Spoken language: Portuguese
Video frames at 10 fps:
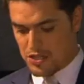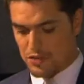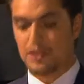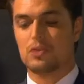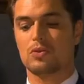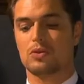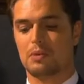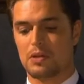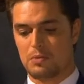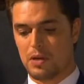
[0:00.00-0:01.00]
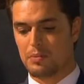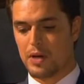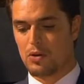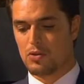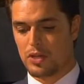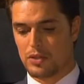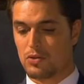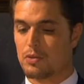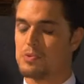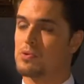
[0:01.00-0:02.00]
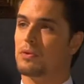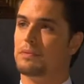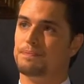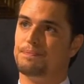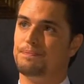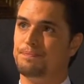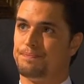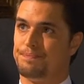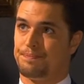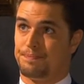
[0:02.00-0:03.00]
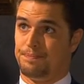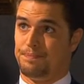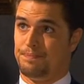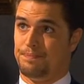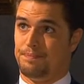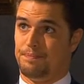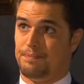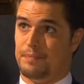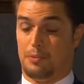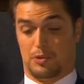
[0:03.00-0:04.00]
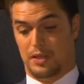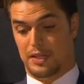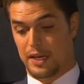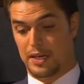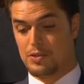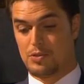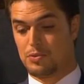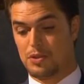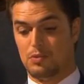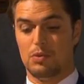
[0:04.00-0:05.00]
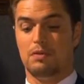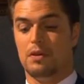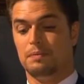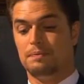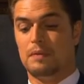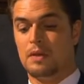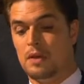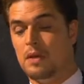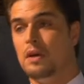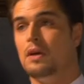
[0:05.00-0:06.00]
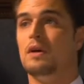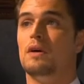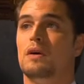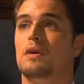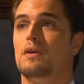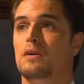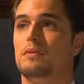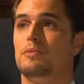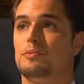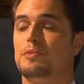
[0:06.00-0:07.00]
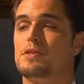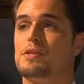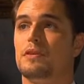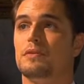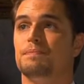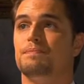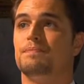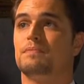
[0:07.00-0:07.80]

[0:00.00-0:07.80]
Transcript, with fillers: satisfeita com o trabalho do Manuel, por é que não contrata outra pessoa? Hum? É porque ninguém é substituível. Muito menos ele.